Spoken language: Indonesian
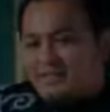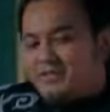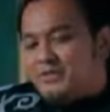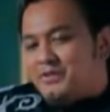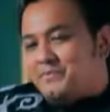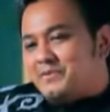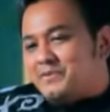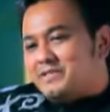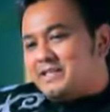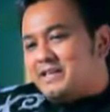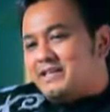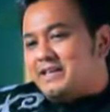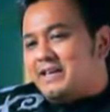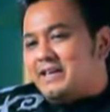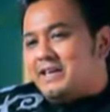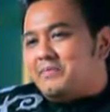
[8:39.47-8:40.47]

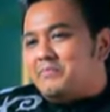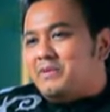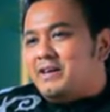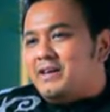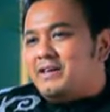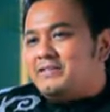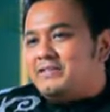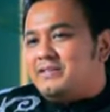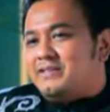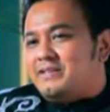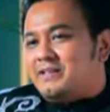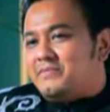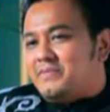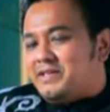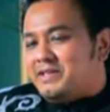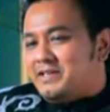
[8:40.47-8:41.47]
Universal GMBA,
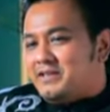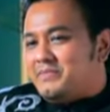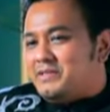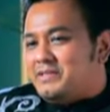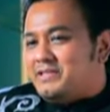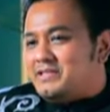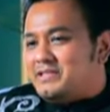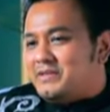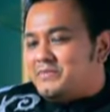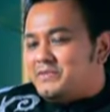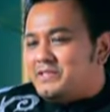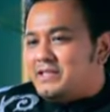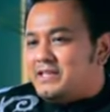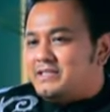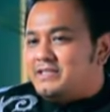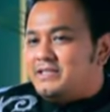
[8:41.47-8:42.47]
General Manager Bisnis
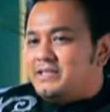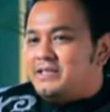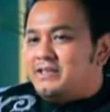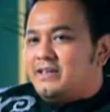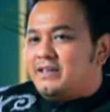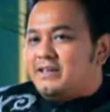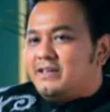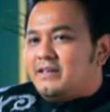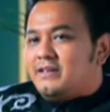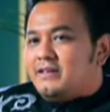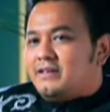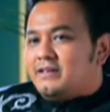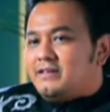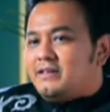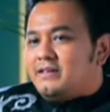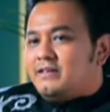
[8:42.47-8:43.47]
Administrasi,
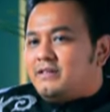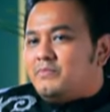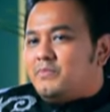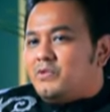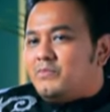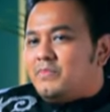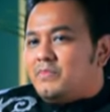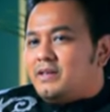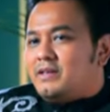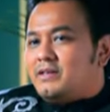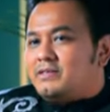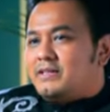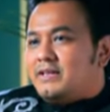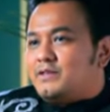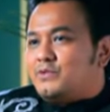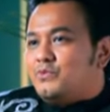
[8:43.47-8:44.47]
eh, Diploma
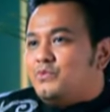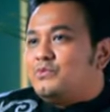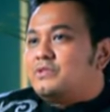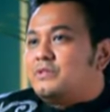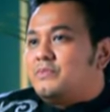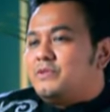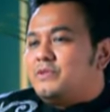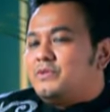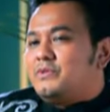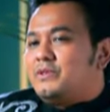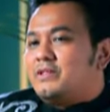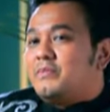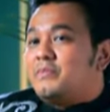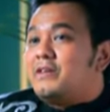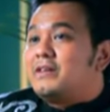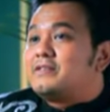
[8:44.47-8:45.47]
1 sebetulnya,
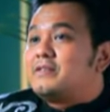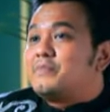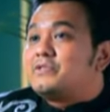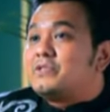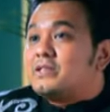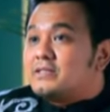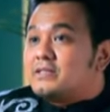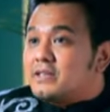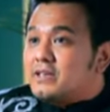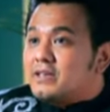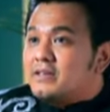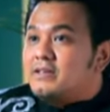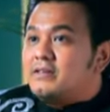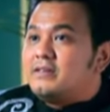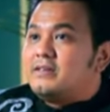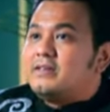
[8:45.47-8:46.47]
tapi nggak sampai selesai
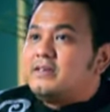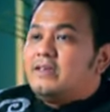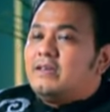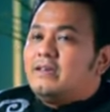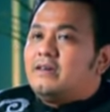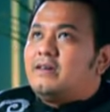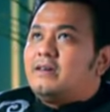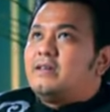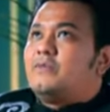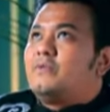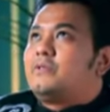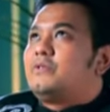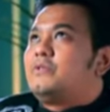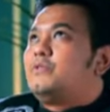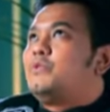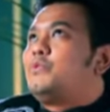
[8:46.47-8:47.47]
karena
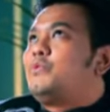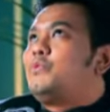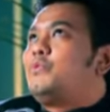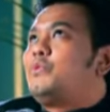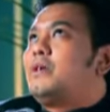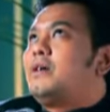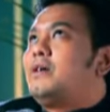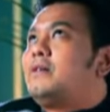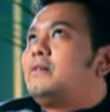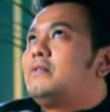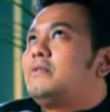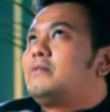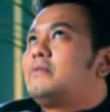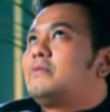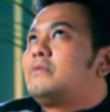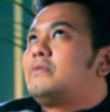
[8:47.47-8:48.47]
waktu itu kurang
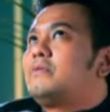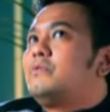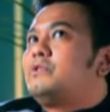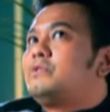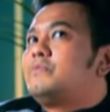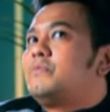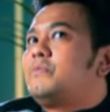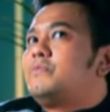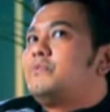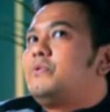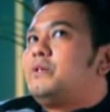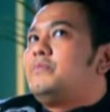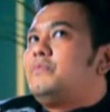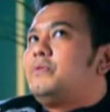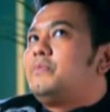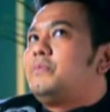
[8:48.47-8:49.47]
250
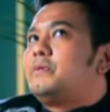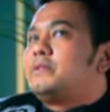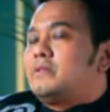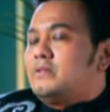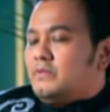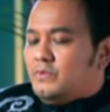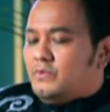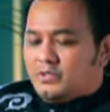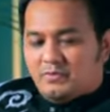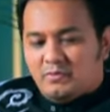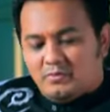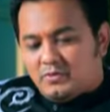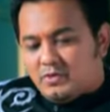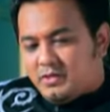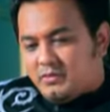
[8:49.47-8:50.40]
ribu apa 250